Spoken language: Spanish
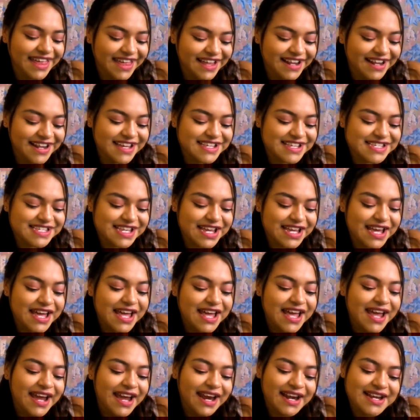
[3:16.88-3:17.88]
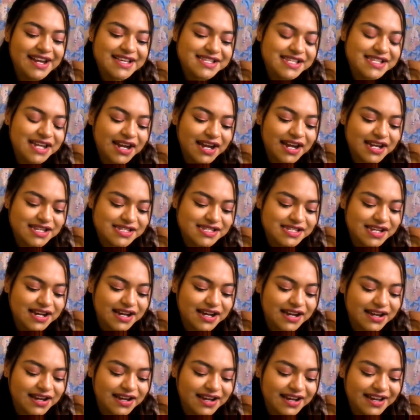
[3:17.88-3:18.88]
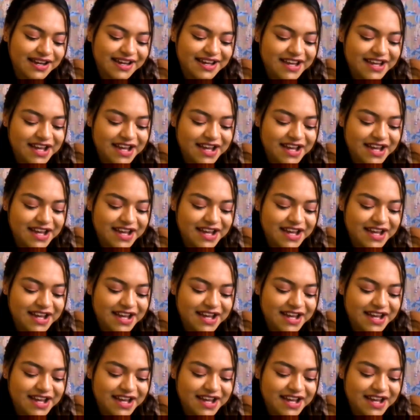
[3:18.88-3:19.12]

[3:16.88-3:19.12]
en, ese, en esa casa